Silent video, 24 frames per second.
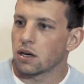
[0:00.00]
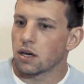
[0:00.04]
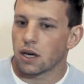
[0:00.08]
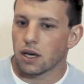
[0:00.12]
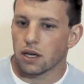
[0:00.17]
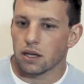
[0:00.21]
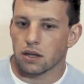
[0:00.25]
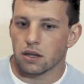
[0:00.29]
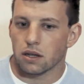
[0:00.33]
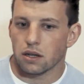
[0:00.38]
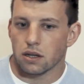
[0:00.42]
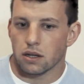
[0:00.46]

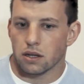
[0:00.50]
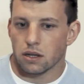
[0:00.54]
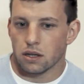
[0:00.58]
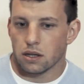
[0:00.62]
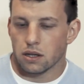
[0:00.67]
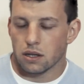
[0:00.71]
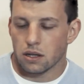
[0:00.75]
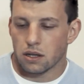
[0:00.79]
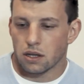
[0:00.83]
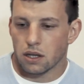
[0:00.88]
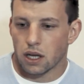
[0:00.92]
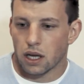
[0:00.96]

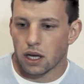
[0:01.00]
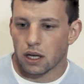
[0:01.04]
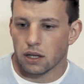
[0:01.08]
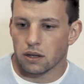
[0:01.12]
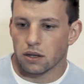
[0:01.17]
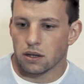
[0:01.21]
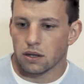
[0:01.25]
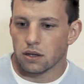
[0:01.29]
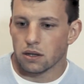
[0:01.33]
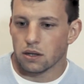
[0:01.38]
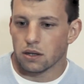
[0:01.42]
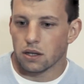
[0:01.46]

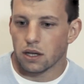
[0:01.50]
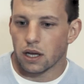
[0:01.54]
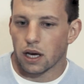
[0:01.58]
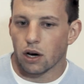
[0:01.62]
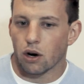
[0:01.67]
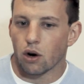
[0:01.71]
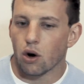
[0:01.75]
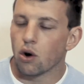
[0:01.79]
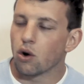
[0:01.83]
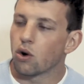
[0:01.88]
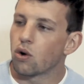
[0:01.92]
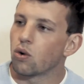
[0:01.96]

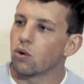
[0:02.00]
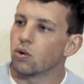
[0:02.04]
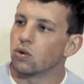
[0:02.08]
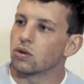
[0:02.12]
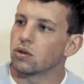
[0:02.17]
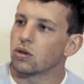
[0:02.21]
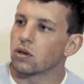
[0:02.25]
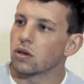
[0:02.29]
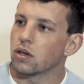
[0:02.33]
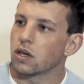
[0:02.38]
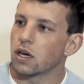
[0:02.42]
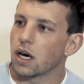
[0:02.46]
en,
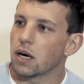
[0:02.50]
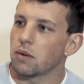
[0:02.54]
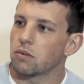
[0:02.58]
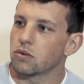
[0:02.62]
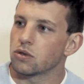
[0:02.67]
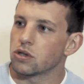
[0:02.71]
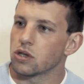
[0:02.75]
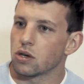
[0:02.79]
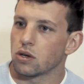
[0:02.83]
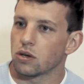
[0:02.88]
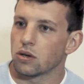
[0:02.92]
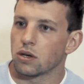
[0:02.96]
conjunto,
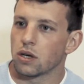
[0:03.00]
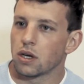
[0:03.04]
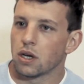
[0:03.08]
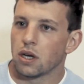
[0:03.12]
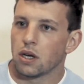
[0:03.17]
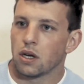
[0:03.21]
digamos. Yo